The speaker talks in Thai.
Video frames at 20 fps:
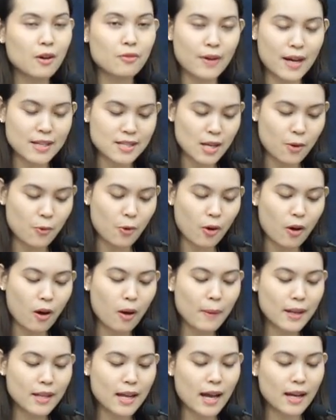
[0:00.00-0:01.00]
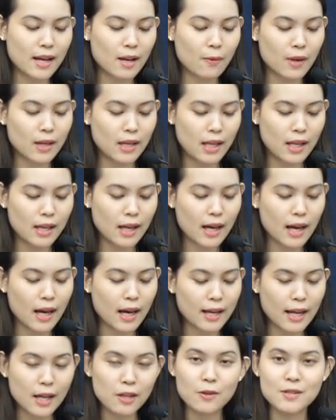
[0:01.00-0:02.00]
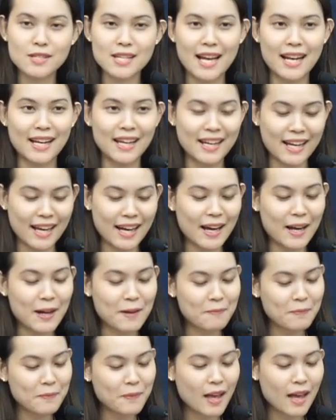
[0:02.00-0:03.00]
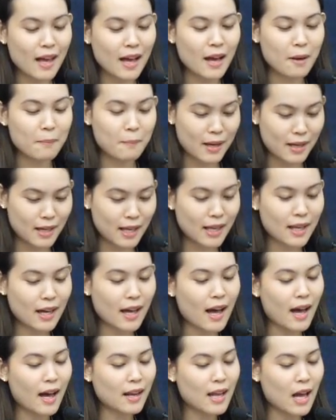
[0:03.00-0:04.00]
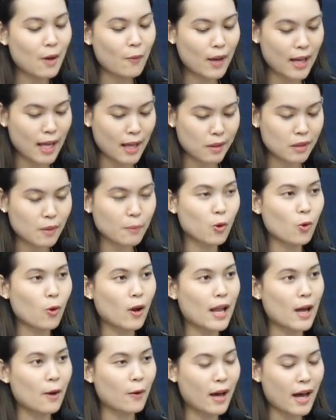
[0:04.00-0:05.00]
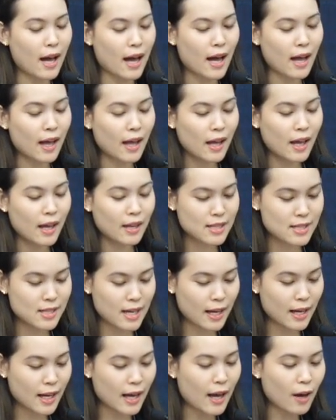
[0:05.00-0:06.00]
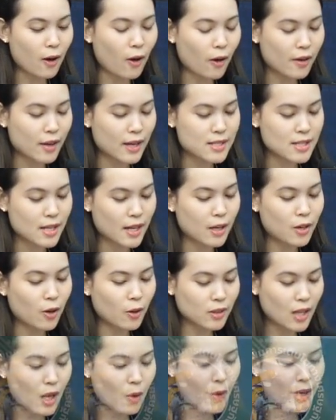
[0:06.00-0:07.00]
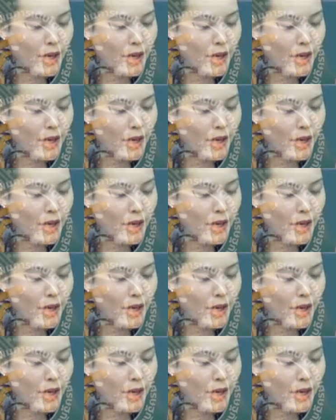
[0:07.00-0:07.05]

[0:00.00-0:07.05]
ฟังจากหัวข้อบรรยายในวันนี้นะคะน่าสนใจเลยนะคะบัดนี้นะคะได้เวลาสมควรแล้วค่ะดิฉันนะคะขอเรียนเชิญดร.ว